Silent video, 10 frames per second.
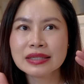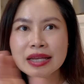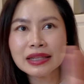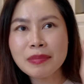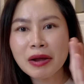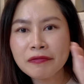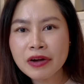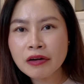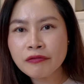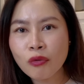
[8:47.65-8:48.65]
สิ่งที่มัน
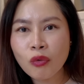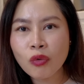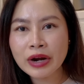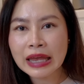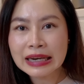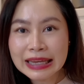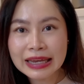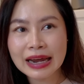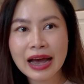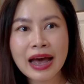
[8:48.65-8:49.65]
เฟื่องฟูในอดีต
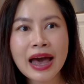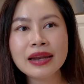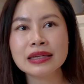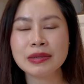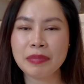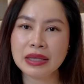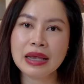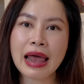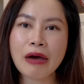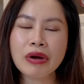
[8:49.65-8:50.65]
นะคะห้าถึงสิบปี
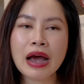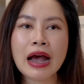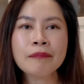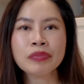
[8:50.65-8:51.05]
ที่แล้วนะคะ